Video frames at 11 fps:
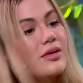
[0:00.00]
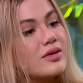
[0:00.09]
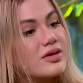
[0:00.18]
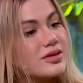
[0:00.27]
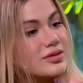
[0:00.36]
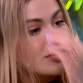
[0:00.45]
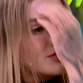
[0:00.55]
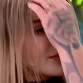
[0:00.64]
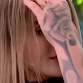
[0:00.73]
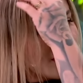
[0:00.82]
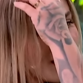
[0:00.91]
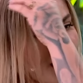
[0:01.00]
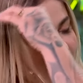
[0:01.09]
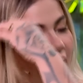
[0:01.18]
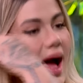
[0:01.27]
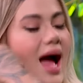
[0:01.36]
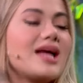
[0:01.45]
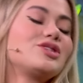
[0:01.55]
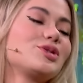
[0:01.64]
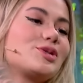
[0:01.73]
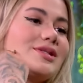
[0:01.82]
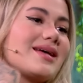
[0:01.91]
Aquí entre nos. Ay,
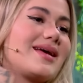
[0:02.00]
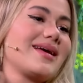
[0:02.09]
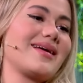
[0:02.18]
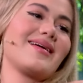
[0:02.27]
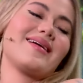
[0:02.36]
yo no sé.